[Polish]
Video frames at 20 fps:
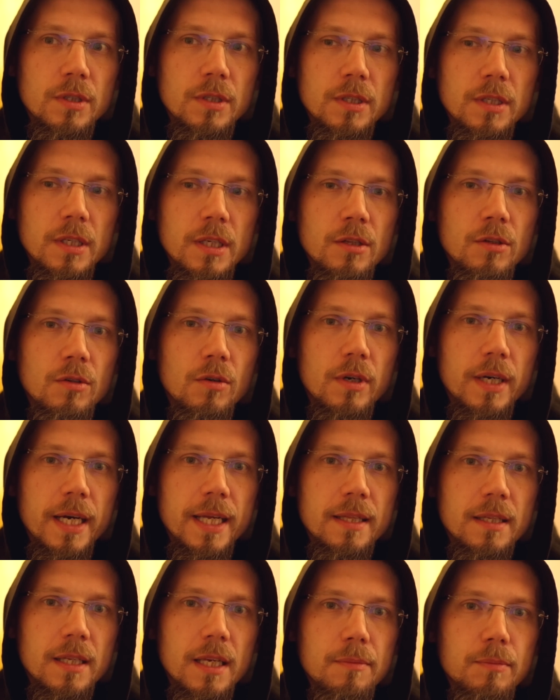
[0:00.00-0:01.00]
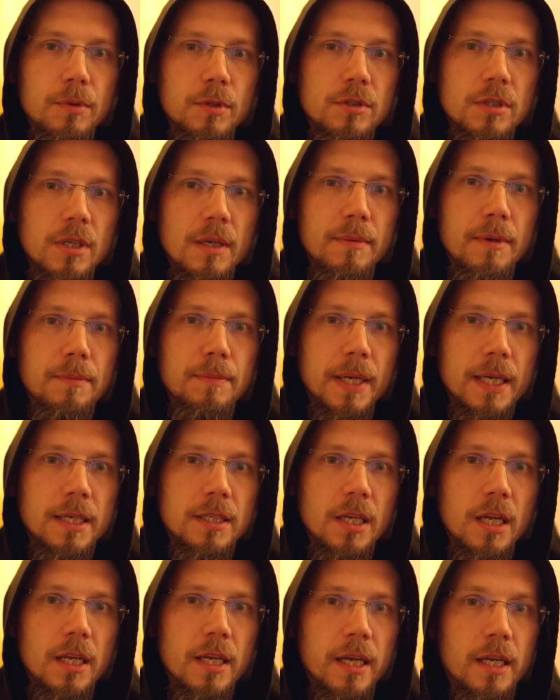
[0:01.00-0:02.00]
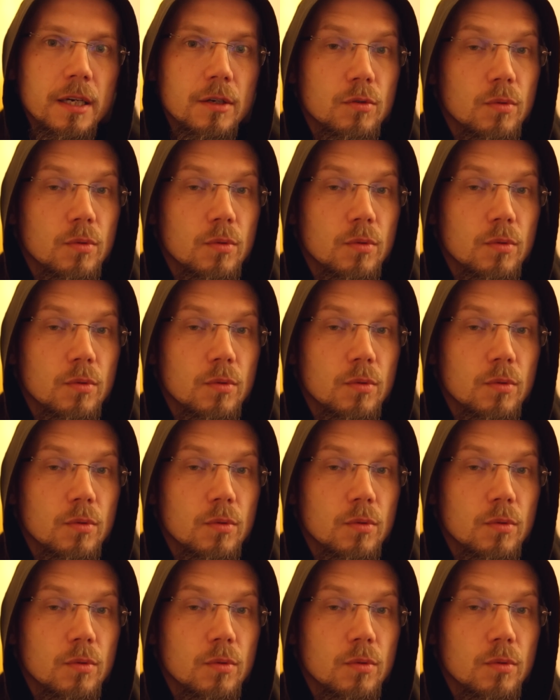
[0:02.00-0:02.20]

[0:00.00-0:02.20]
y, inną chętkę, potrzebę, pragnienie,